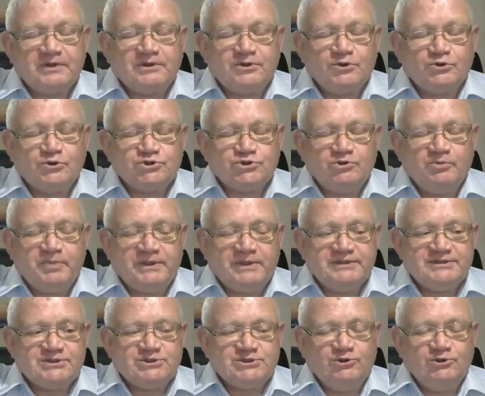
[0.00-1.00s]
То, что
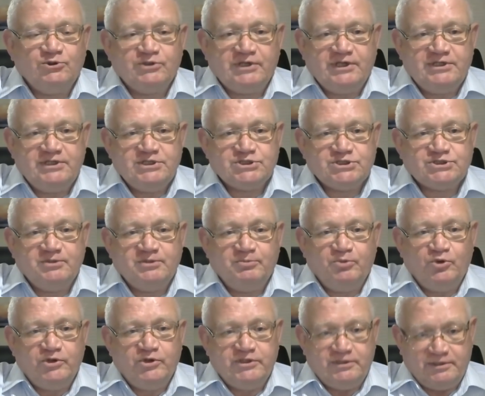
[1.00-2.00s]
произошло, он, конечно,
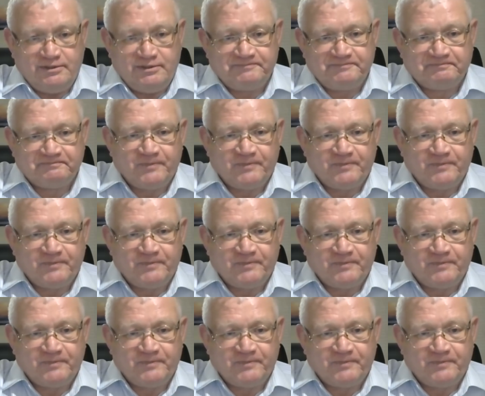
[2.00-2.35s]
понял,